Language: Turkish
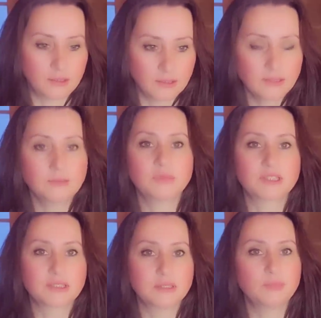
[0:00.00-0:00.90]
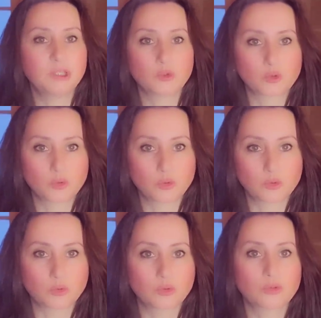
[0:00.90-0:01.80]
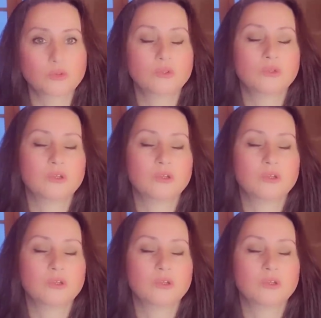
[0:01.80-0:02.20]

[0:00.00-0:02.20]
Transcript: alınmasını biliyorsunuzdur.